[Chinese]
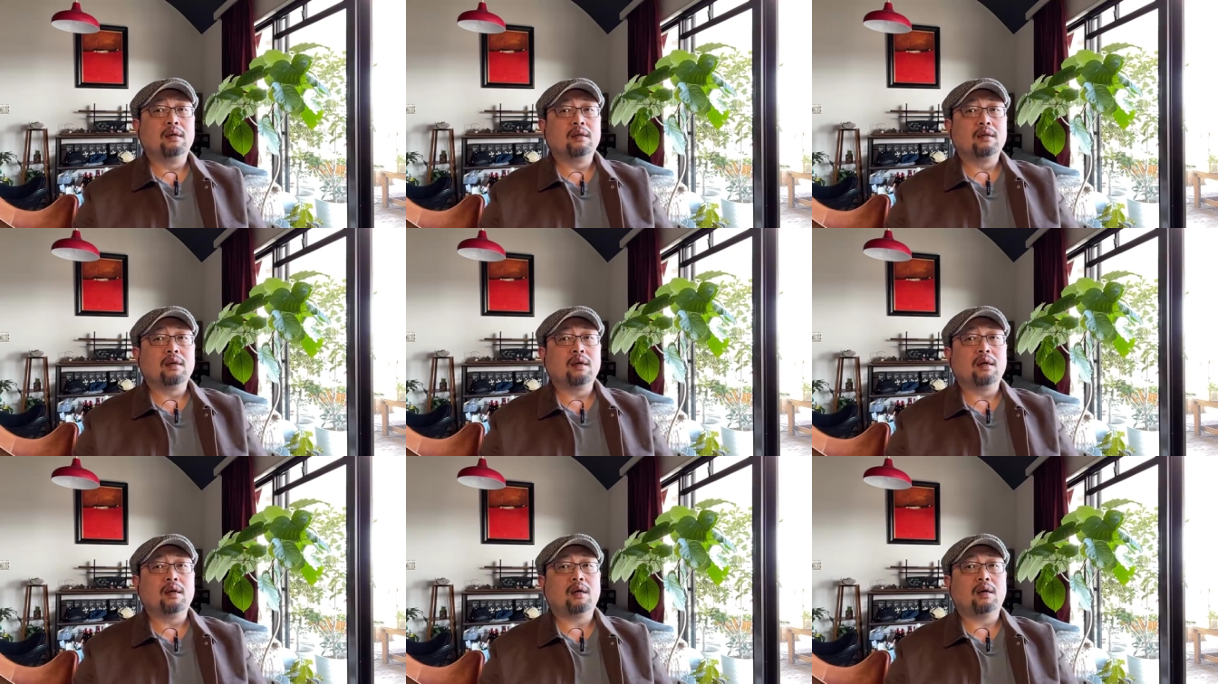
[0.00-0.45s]

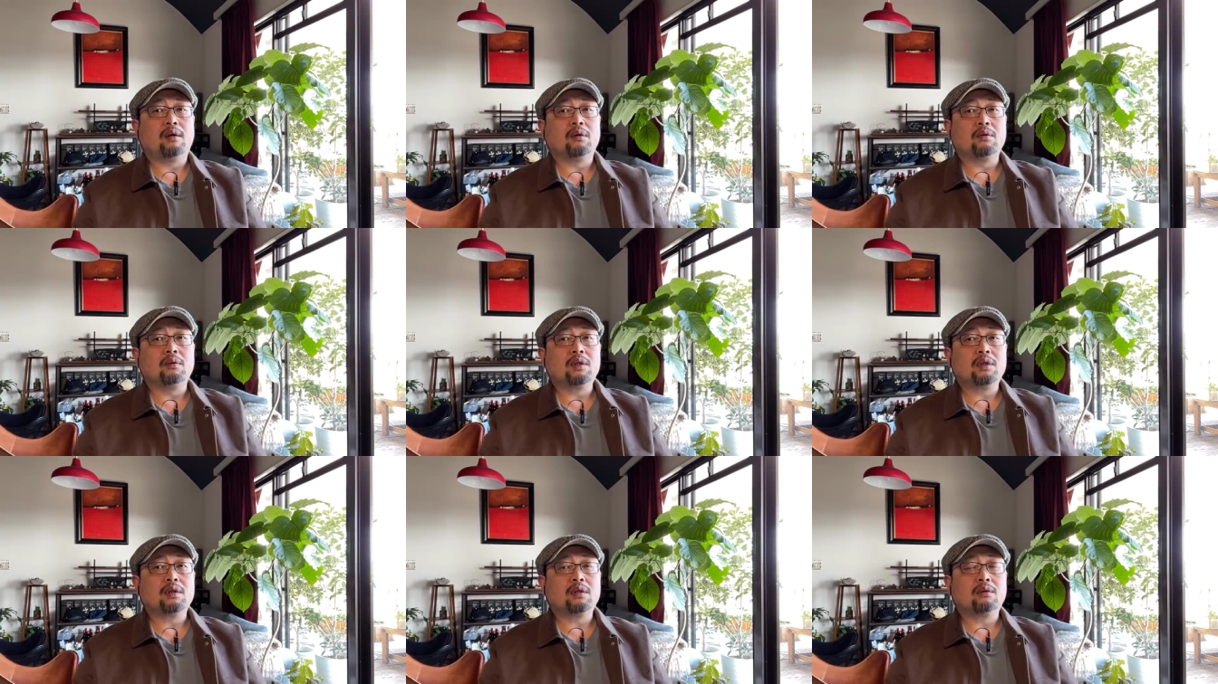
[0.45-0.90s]
它好
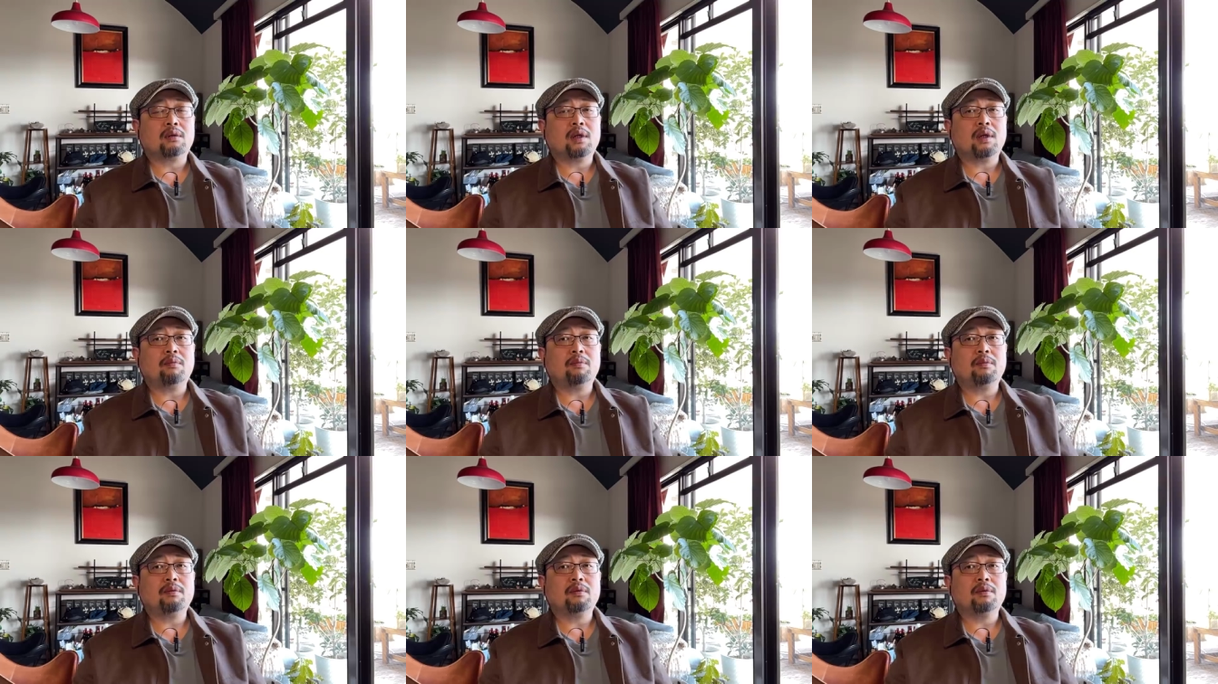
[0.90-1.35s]
多时候
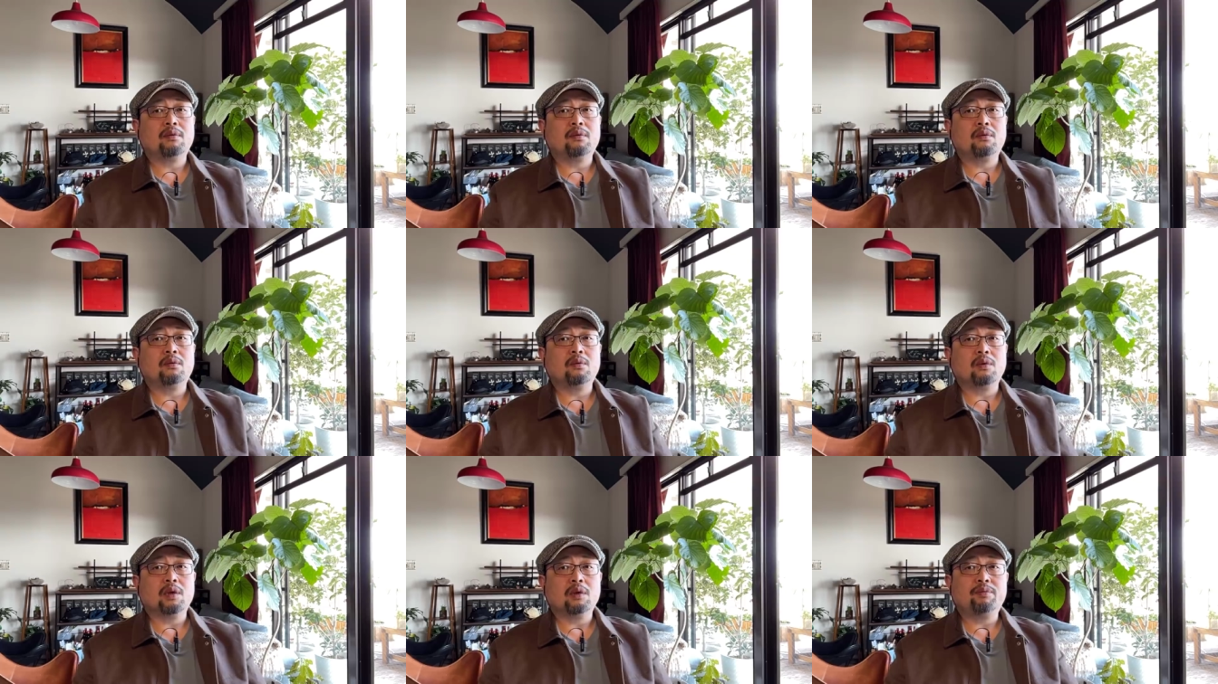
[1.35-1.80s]
它
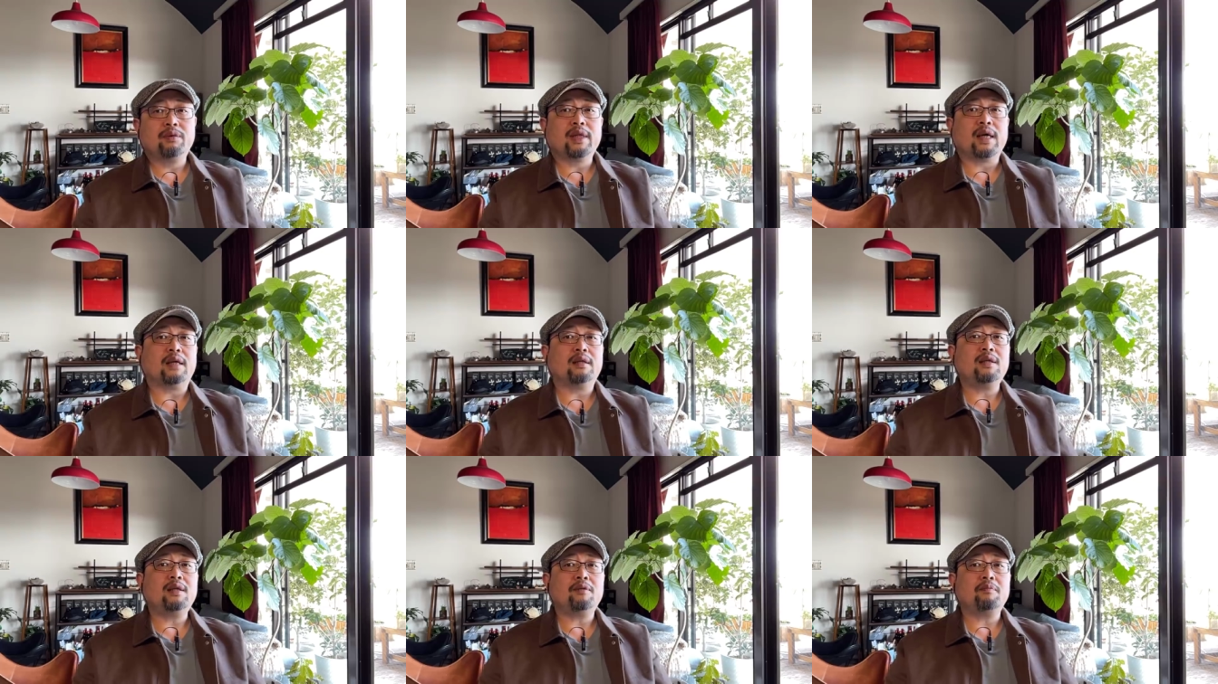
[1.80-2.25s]
做的不
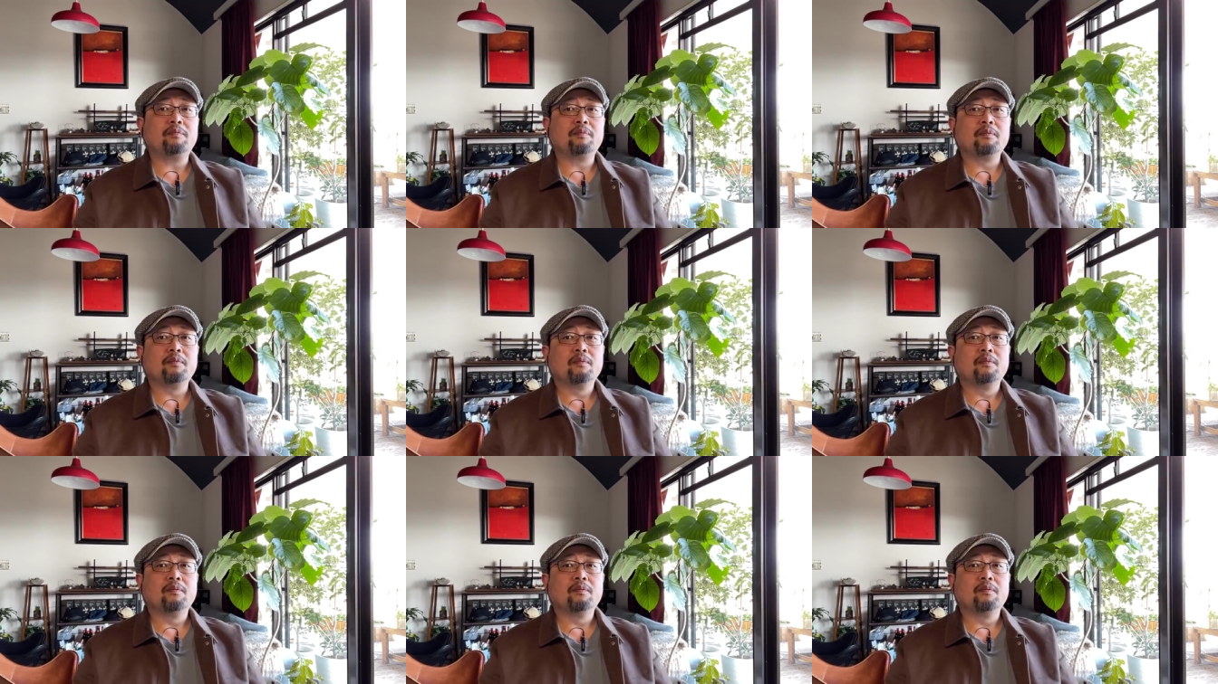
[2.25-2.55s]
咋地，